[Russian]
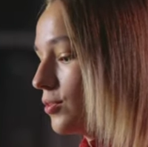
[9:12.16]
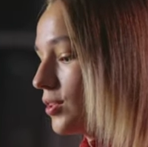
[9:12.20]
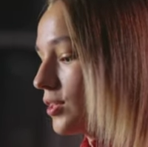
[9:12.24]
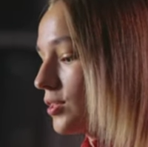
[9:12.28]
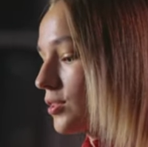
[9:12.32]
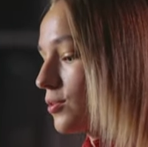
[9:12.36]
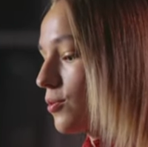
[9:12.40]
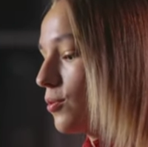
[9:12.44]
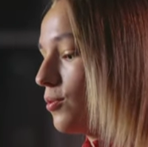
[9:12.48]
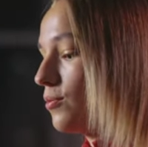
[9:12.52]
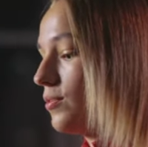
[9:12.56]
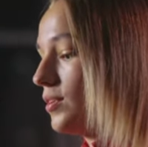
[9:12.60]
У
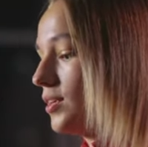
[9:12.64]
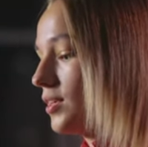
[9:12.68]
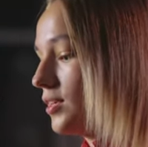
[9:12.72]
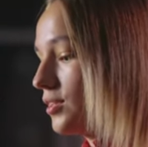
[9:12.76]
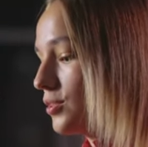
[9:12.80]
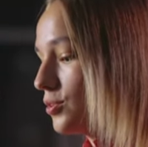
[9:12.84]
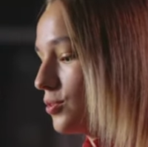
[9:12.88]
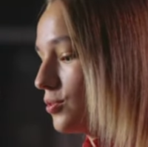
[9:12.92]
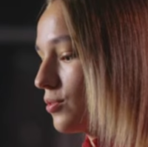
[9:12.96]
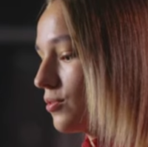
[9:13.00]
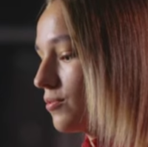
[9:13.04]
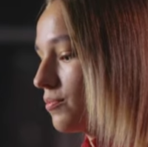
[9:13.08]
нас коврик
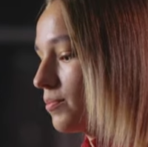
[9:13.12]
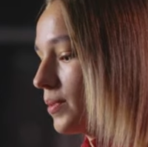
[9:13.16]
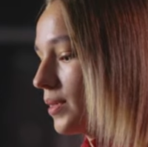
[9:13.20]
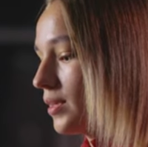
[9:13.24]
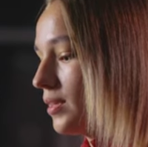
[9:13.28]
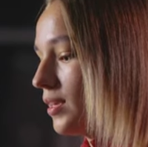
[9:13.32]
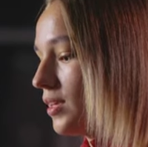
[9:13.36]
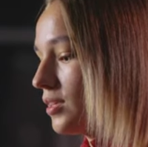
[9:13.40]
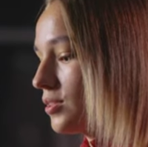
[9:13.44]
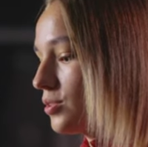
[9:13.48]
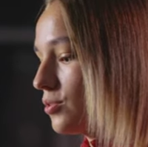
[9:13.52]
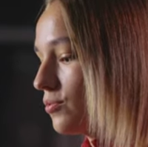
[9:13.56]
еще в
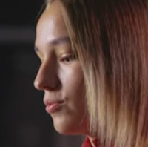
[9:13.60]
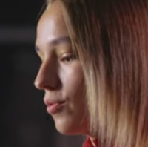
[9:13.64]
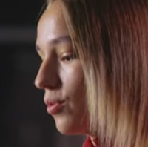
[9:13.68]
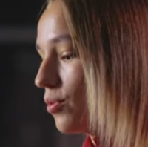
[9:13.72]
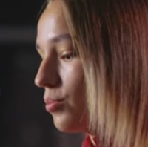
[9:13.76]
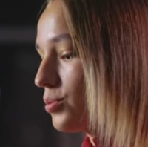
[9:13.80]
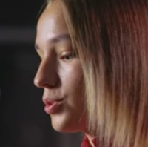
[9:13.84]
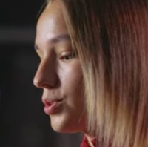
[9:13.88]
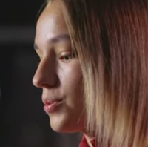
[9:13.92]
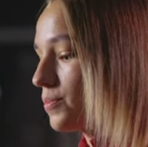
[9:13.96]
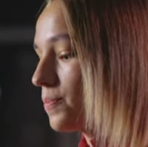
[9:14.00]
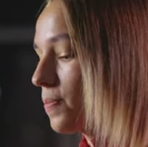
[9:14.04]
подъезде, в
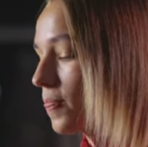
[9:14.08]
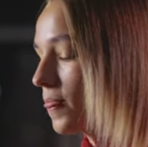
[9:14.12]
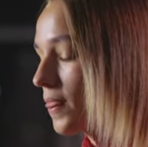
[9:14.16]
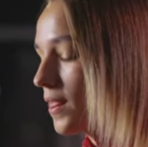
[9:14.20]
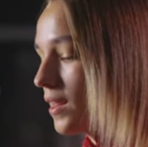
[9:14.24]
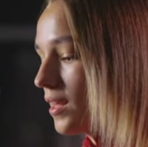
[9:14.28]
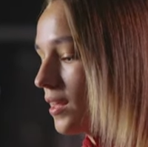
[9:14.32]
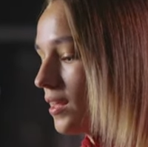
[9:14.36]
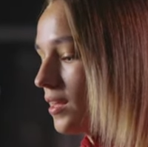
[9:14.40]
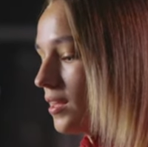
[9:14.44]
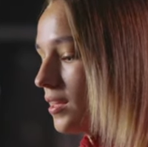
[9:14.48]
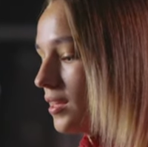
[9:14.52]
общем.
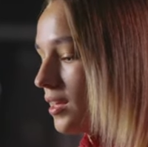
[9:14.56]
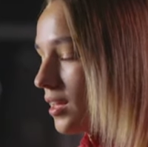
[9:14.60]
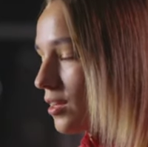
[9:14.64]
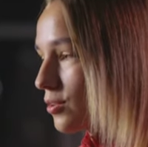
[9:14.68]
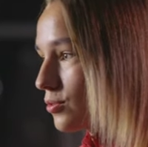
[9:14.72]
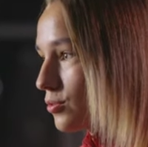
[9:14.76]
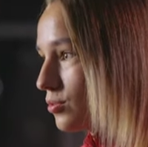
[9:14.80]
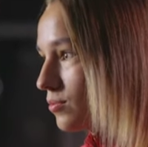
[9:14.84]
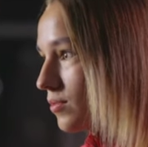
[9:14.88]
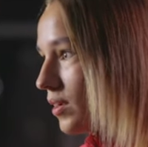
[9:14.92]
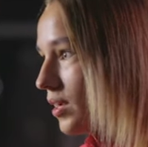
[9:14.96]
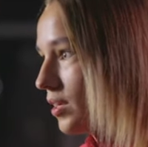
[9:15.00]
Я
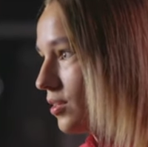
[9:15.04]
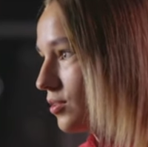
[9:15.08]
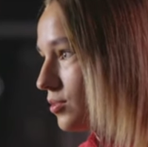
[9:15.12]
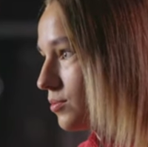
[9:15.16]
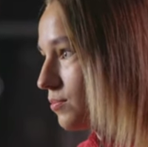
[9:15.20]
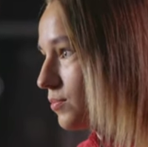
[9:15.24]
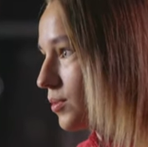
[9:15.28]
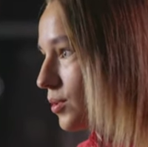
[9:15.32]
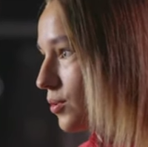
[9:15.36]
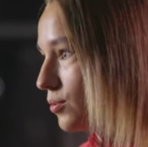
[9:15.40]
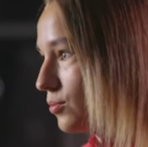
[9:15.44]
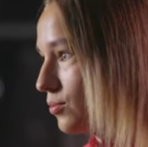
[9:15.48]
разуваюсь,
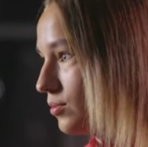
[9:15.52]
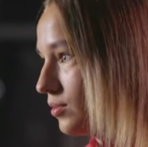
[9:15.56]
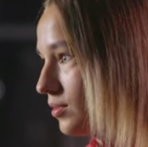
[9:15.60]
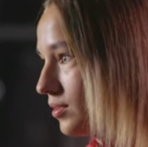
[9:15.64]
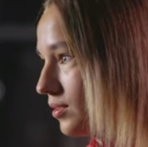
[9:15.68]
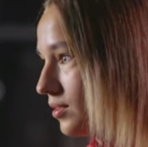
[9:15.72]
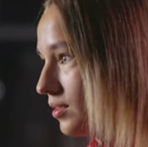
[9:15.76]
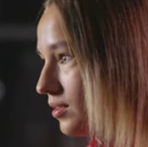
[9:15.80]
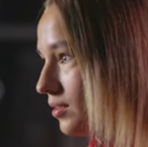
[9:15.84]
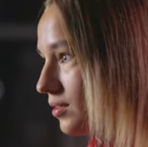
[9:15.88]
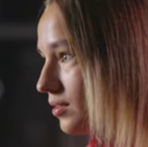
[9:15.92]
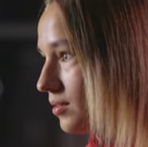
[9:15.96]
беру,
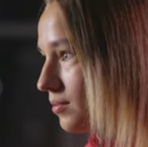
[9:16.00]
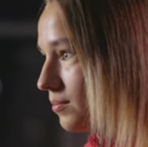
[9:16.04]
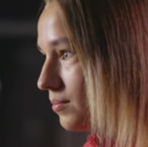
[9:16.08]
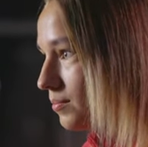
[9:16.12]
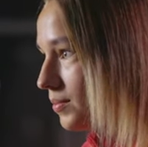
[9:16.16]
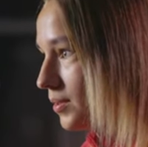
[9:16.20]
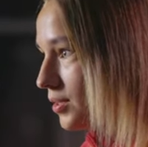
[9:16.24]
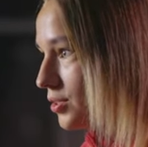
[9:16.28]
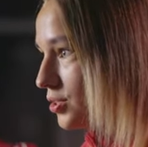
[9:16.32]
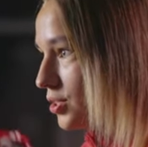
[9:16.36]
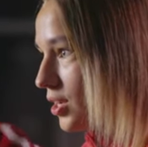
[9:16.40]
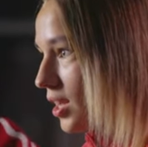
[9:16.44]

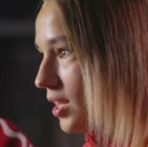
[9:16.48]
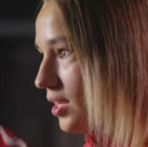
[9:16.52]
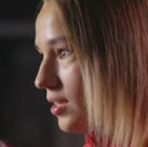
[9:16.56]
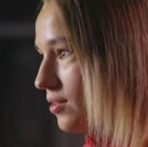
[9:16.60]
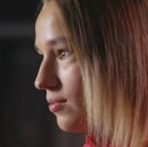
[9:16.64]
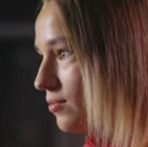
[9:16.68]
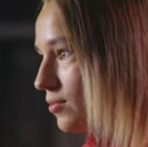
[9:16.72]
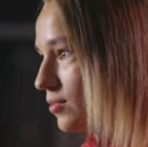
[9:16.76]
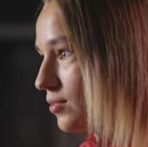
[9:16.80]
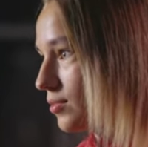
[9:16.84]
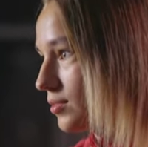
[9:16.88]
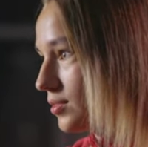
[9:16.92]

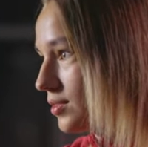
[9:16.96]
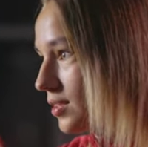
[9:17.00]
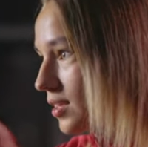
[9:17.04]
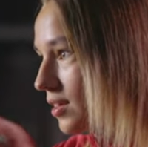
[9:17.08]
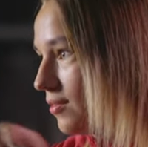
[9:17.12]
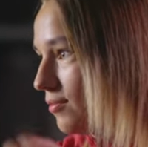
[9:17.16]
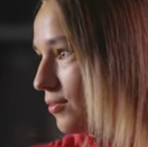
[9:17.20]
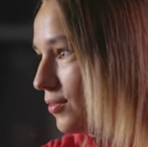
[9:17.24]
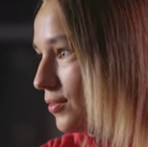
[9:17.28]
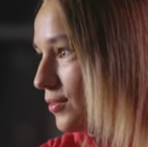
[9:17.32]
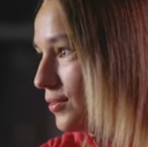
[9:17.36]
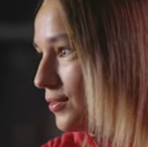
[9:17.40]
перешагиваю,
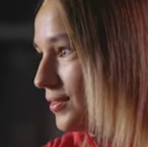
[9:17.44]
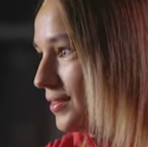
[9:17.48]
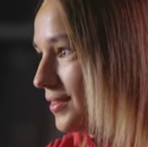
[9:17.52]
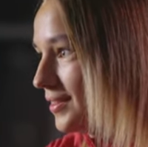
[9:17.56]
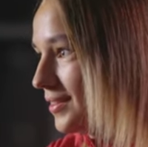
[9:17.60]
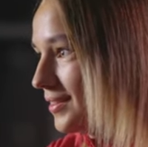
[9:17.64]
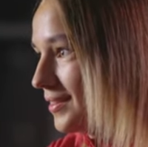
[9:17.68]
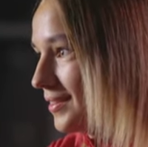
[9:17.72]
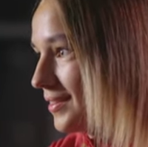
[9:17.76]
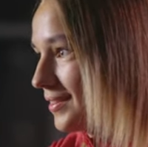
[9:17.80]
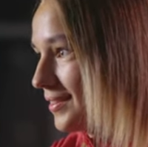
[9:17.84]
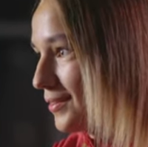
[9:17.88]
ставлю.
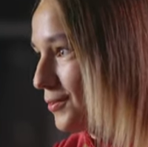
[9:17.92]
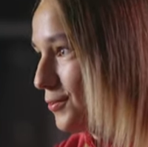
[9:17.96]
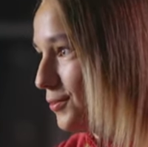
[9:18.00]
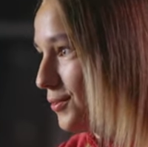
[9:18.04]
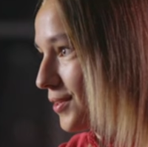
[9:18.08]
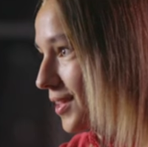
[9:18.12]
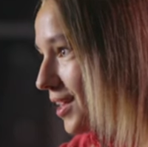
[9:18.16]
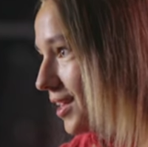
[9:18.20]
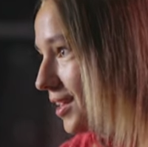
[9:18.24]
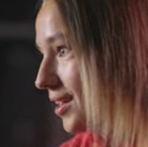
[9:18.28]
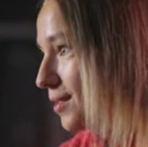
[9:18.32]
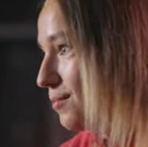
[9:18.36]
Ну,
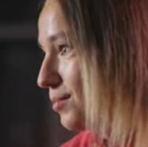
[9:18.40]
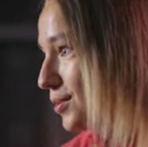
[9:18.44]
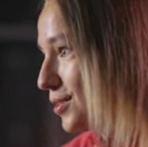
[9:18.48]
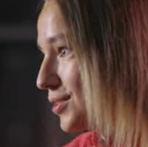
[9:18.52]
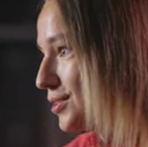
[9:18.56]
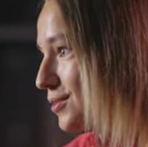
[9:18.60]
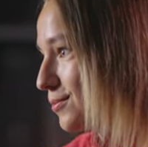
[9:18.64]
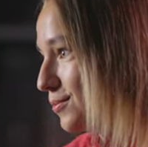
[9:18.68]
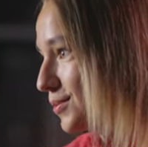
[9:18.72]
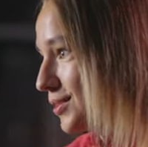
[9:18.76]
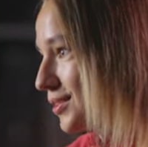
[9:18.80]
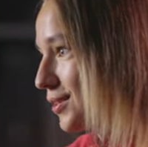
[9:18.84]
не как
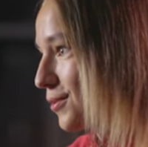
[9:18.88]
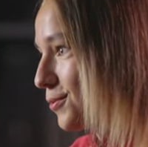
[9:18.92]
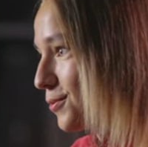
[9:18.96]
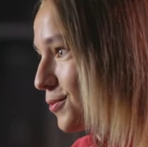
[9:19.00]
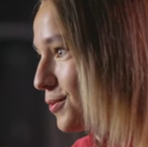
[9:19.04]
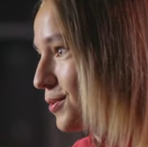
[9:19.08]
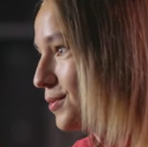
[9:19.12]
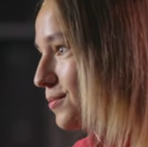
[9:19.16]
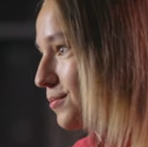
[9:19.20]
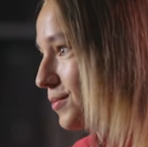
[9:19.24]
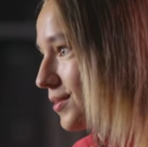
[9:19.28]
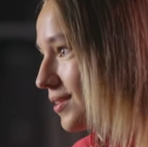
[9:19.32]
обычно, мы
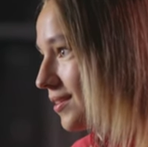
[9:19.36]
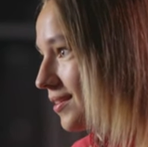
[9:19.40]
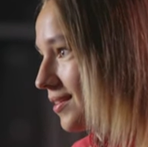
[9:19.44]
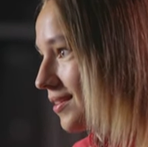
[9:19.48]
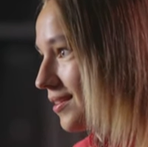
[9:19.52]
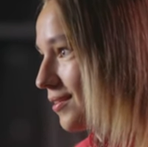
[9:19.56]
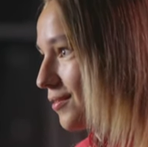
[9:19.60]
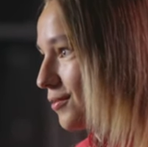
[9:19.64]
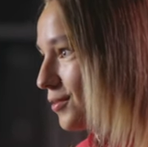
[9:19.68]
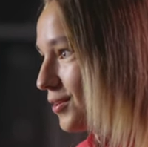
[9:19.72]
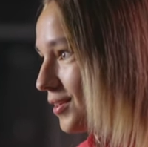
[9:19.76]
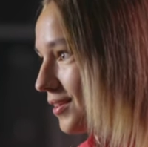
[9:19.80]
заходим
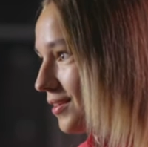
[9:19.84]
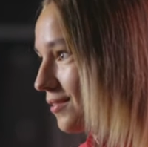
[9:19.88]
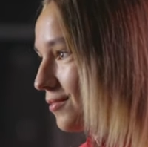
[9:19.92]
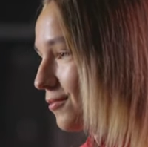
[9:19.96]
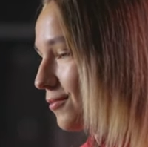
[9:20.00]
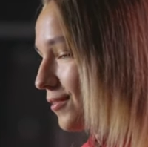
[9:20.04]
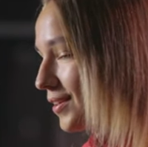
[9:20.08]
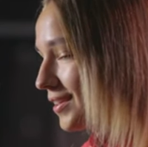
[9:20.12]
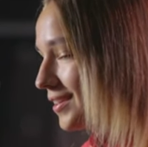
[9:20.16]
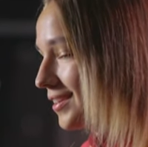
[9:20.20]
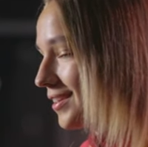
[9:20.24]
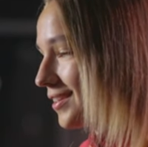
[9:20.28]
а, и
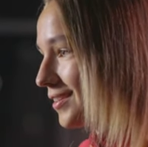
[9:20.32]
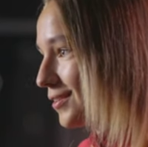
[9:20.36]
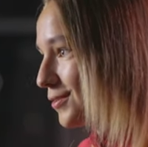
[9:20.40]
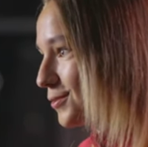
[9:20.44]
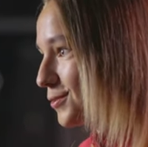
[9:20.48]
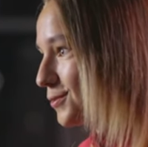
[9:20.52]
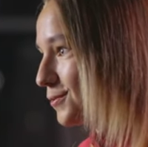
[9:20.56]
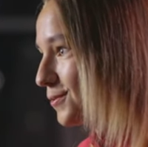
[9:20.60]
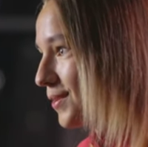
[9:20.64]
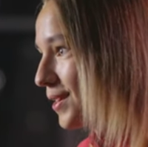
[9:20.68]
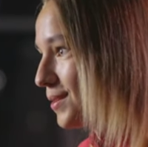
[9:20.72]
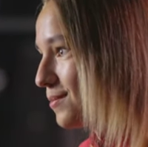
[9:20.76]
в квартире
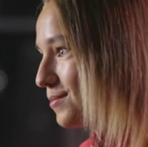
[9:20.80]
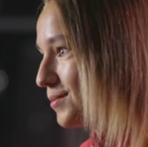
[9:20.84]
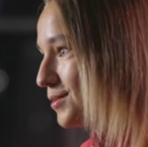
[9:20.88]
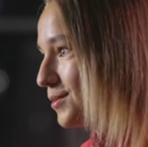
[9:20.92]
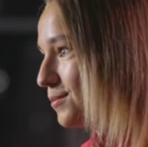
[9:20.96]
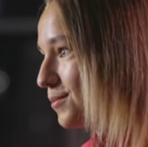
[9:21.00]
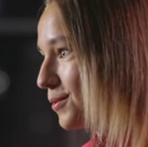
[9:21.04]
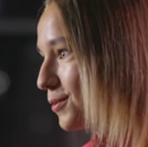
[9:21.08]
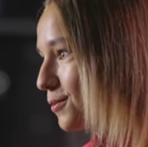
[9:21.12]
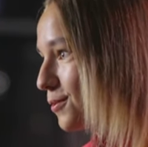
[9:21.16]
разуваемся,